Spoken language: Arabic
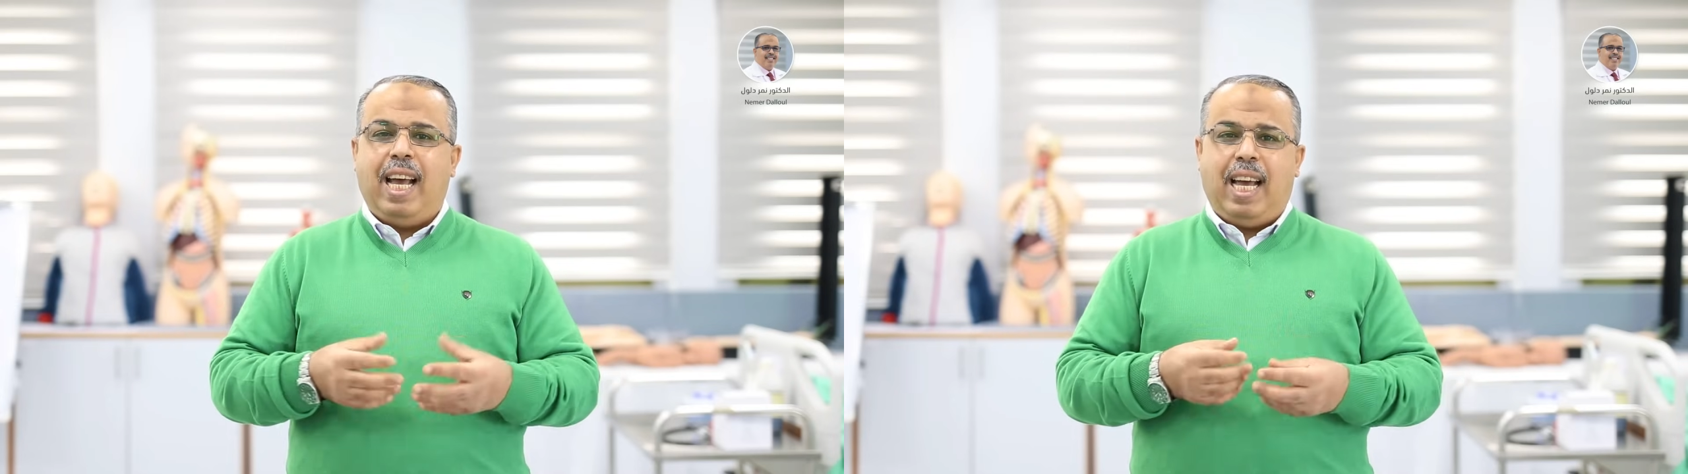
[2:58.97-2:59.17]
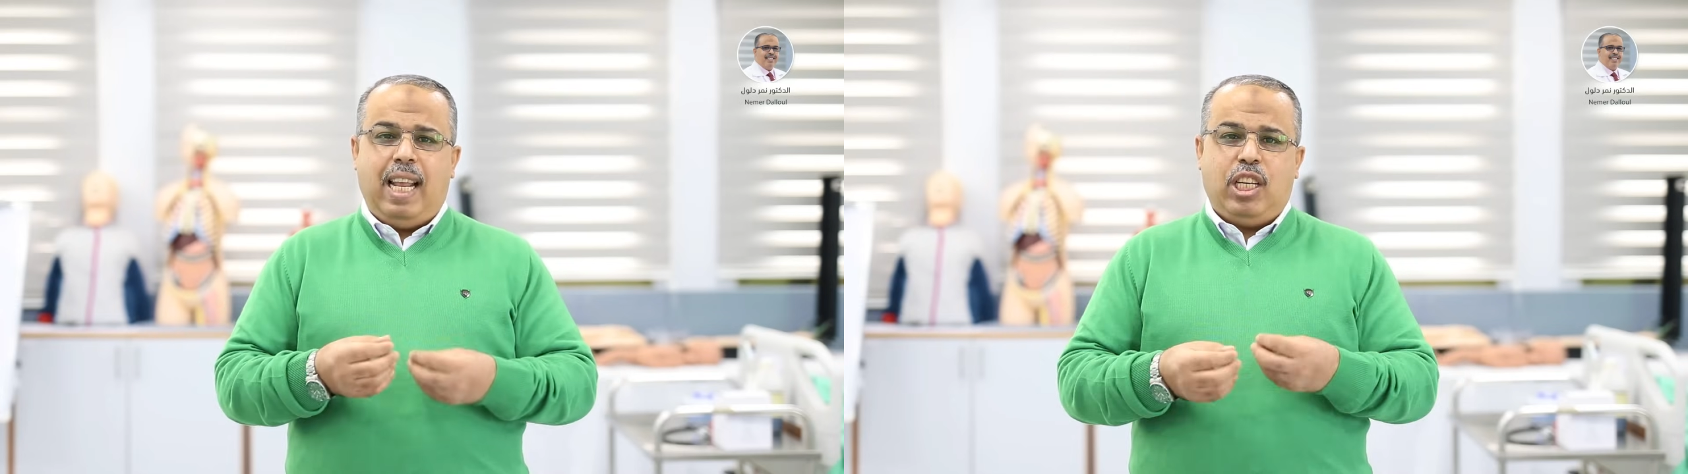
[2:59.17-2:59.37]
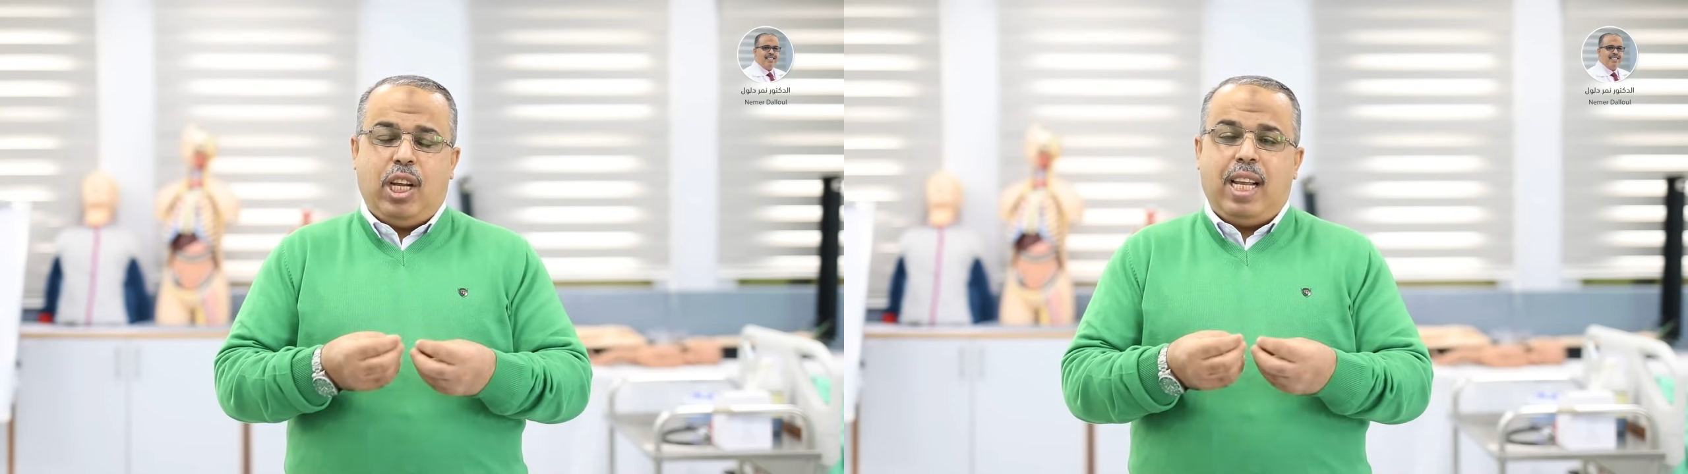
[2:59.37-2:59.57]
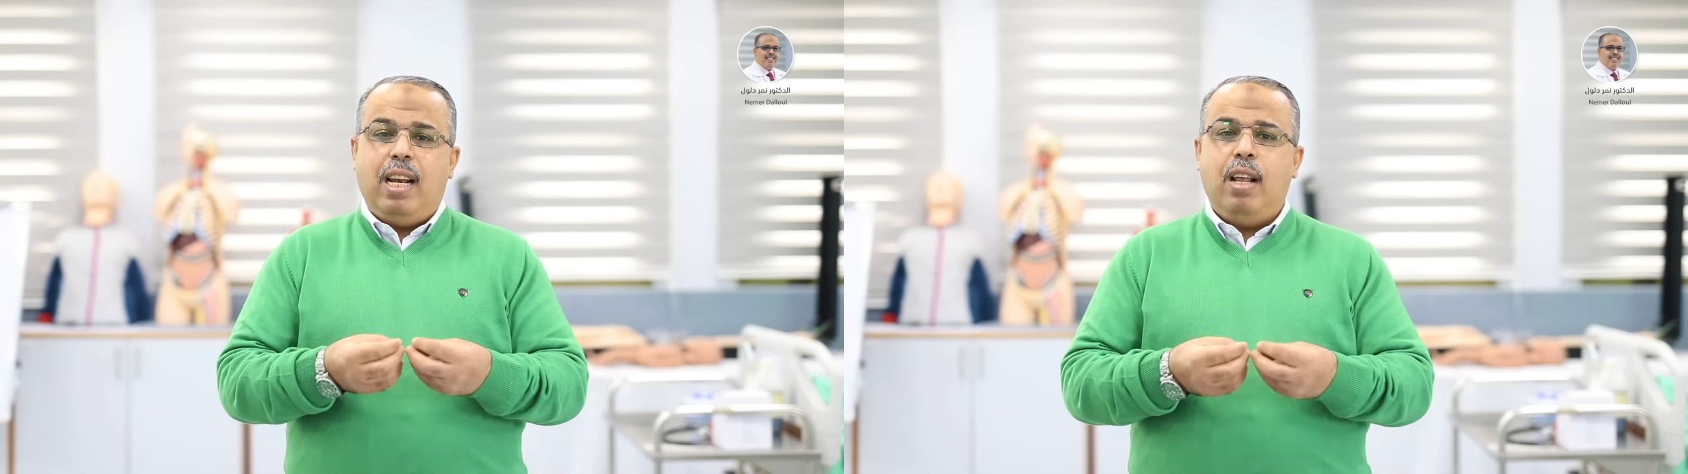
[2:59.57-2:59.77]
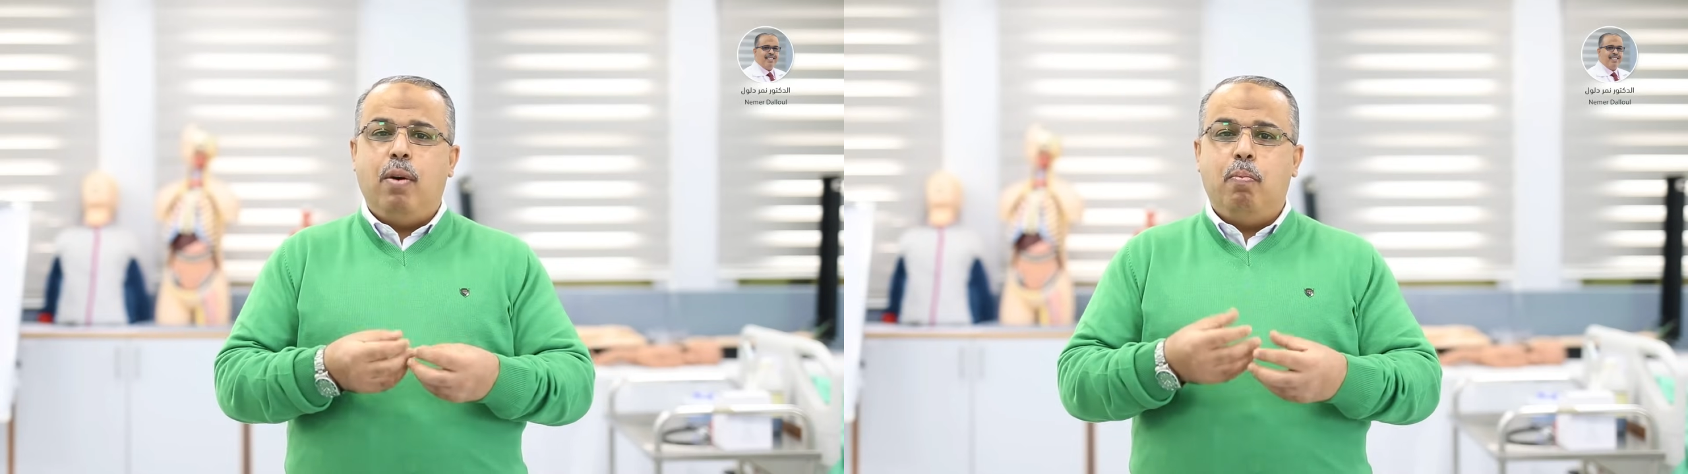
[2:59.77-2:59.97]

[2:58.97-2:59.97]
على شكل